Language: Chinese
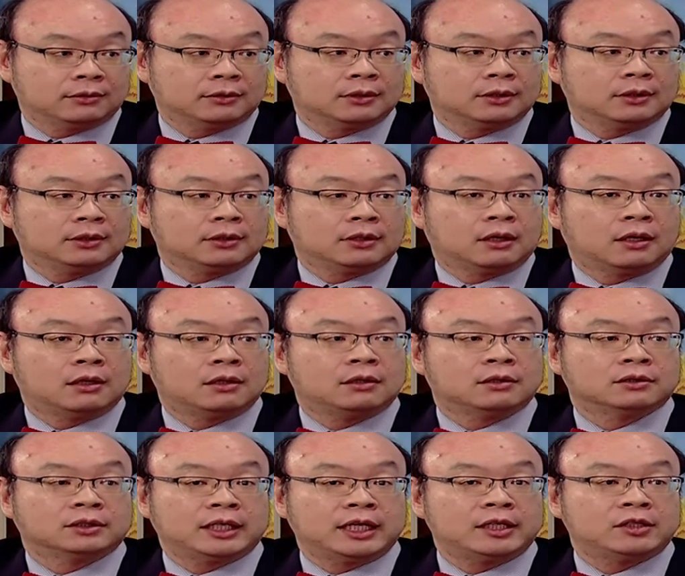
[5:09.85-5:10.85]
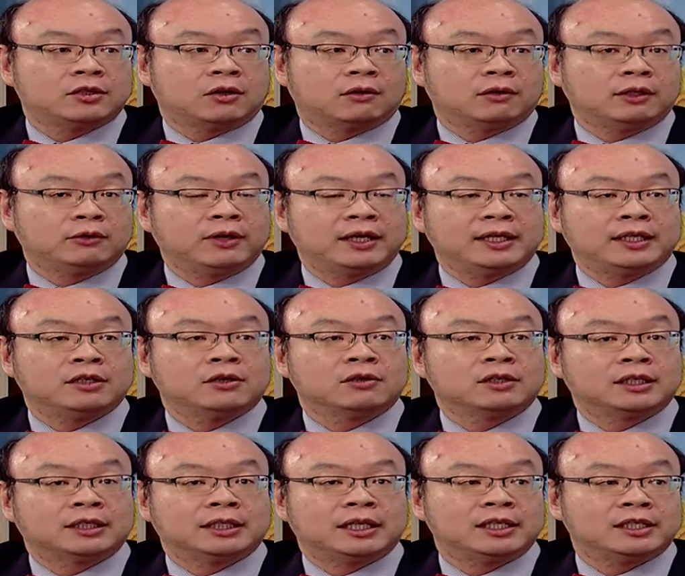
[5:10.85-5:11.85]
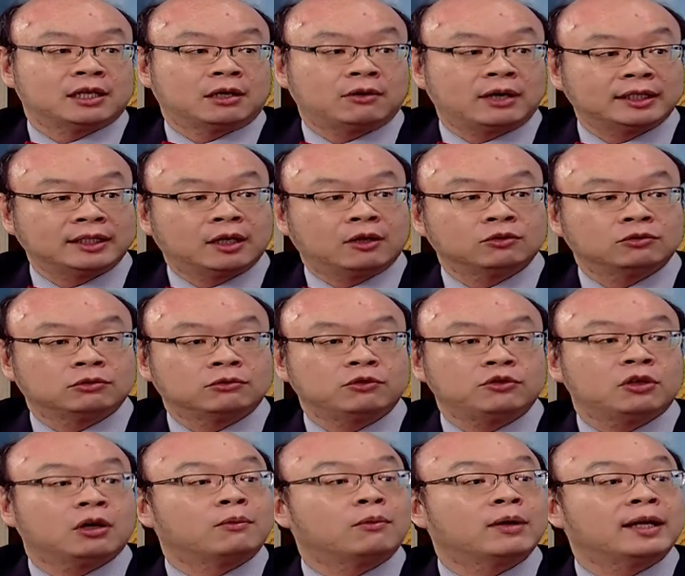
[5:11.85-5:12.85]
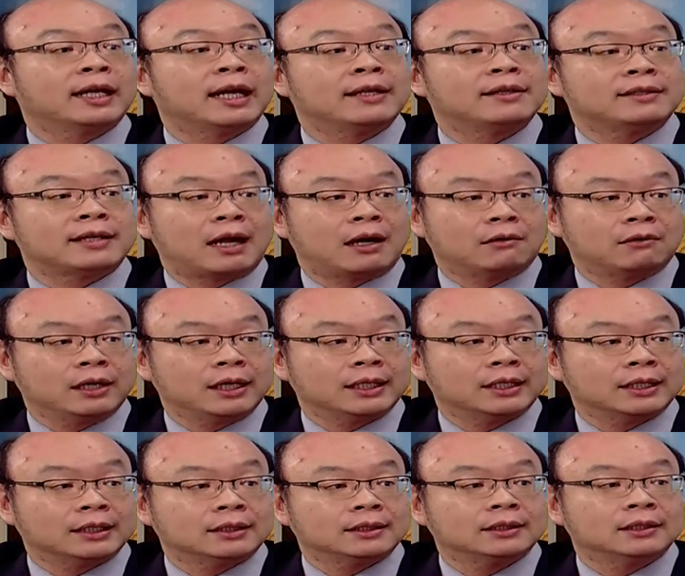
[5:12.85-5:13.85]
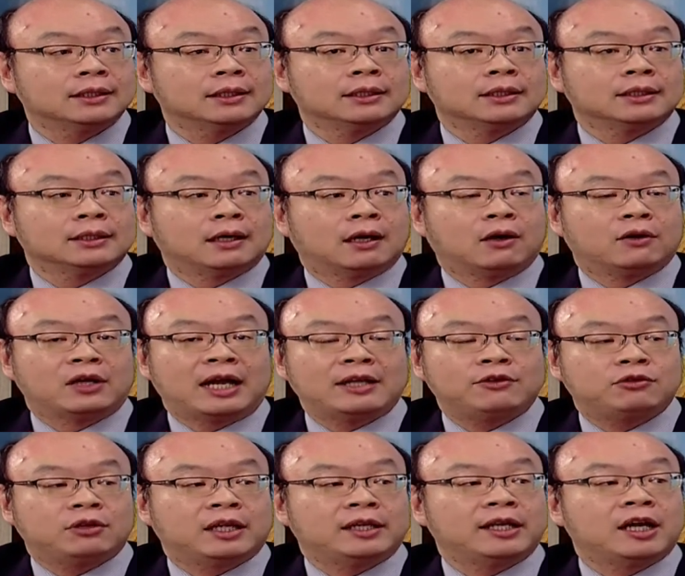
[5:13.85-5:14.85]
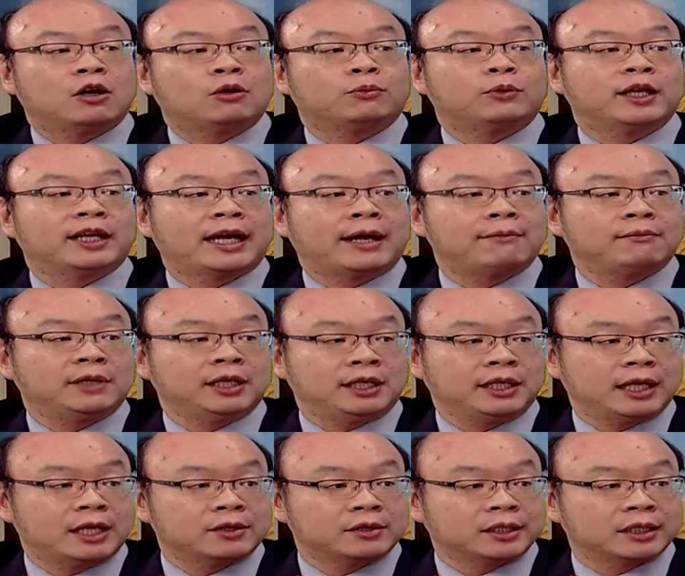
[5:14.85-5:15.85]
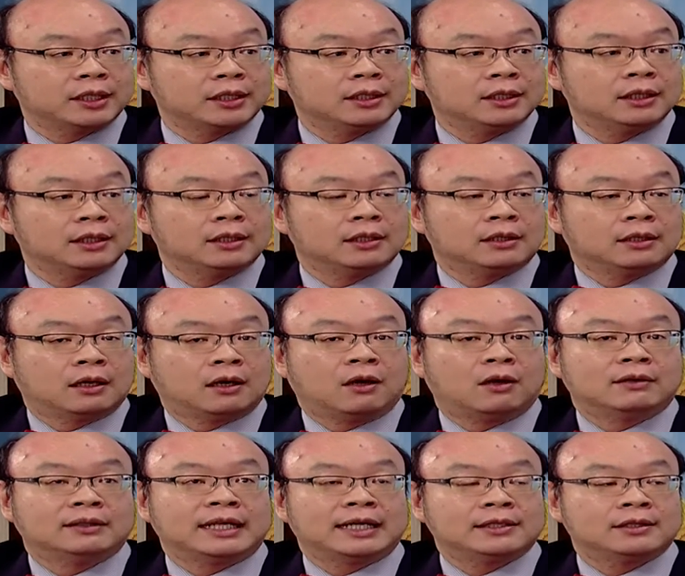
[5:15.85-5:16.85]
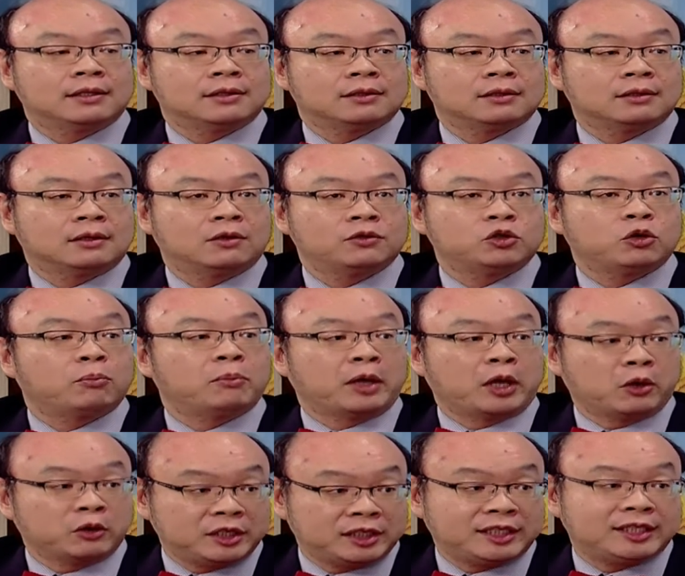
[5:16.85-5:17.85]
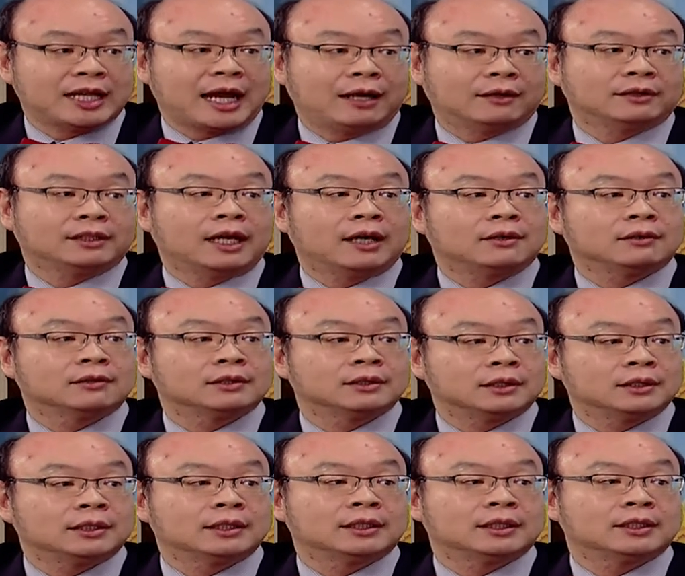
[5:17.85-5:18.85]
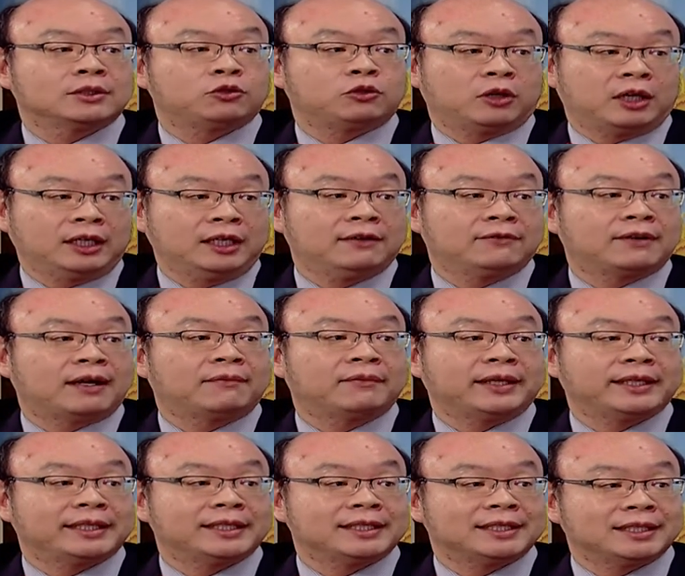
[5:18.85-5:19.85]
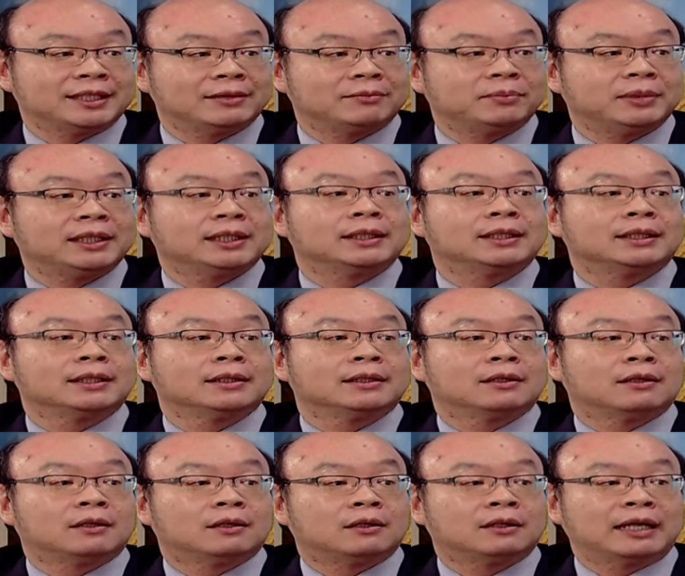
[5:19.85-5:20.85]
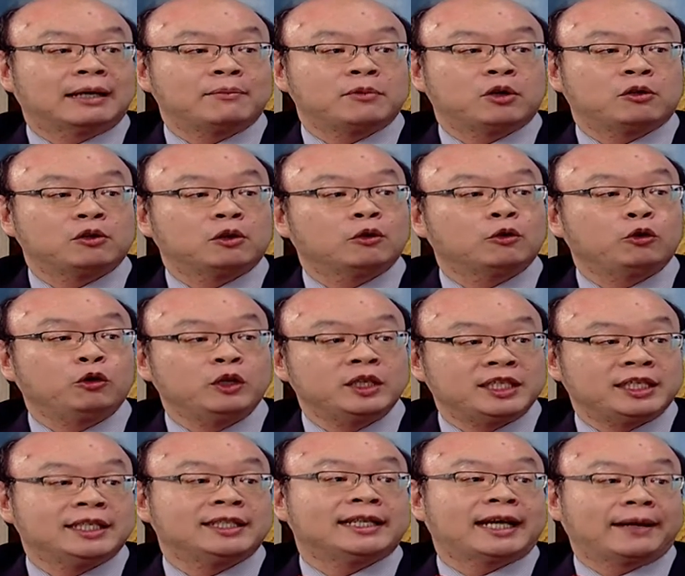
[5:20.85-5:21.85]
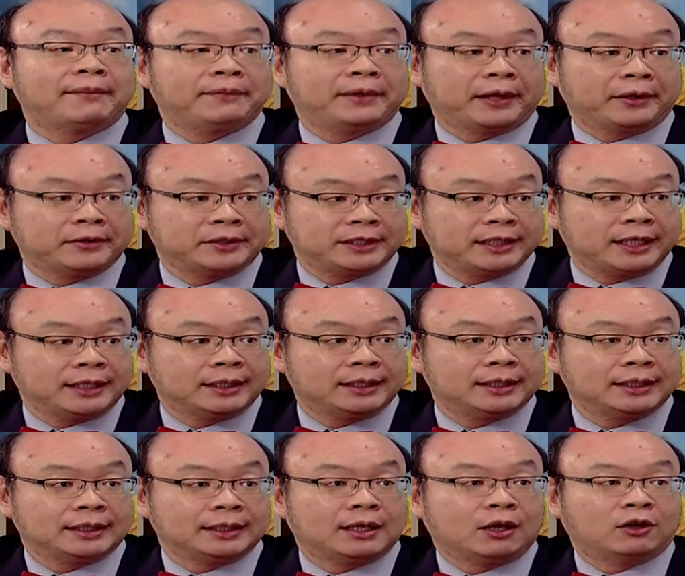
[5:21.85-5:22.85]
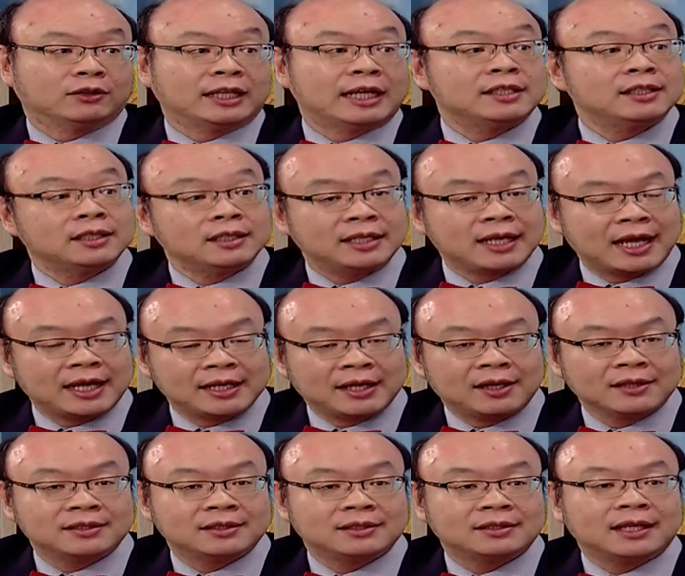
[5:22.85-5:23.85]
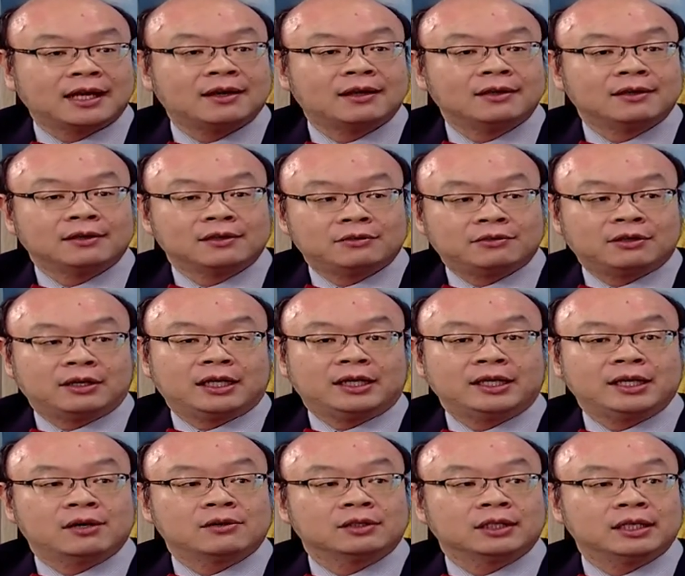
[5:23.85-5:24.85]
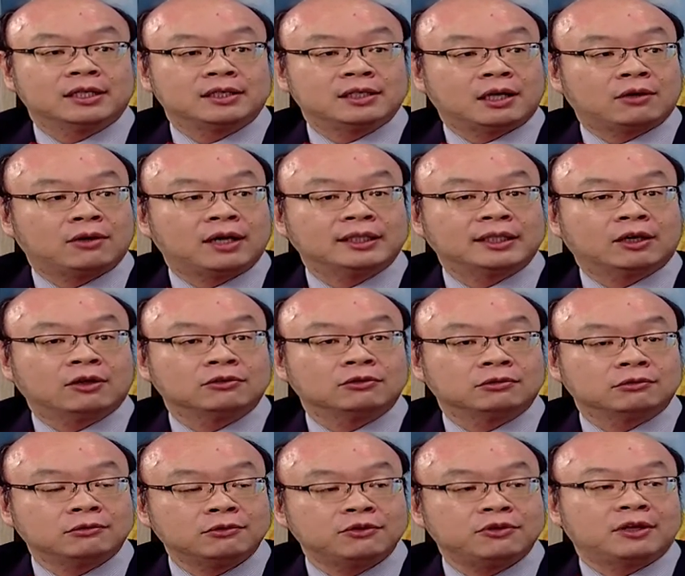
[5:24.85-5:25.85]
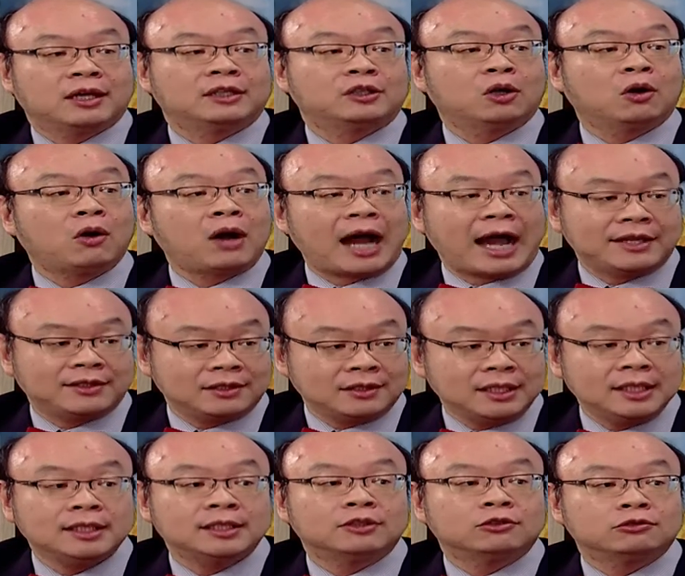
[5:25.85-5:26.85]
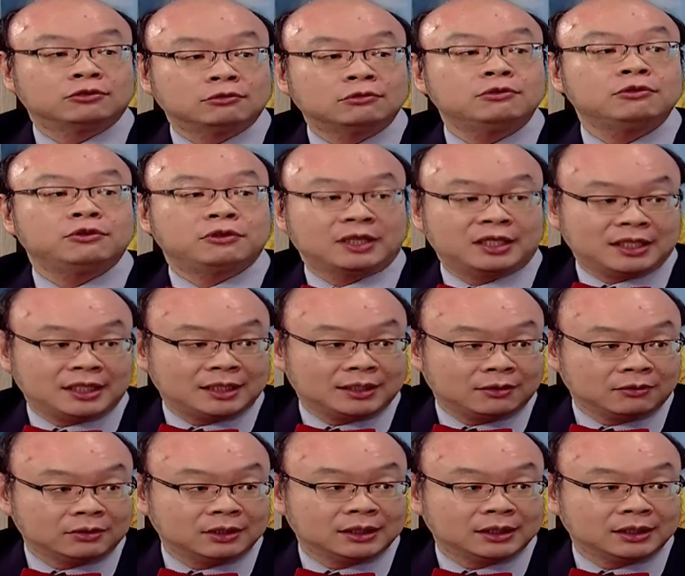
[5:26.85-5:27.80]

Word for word: 哎哦，这一种，因为你有可能消化道出血，我们会看肠胃科。是。哦，那血尿我们会看泌尿科。没错。哦，那这时候就没有想到是这个血液方面的疾病。哦。哦，他没有用淤青来表现。是。哦，但是大家要知道，血尿跟消化道出血都还是一个出血性的问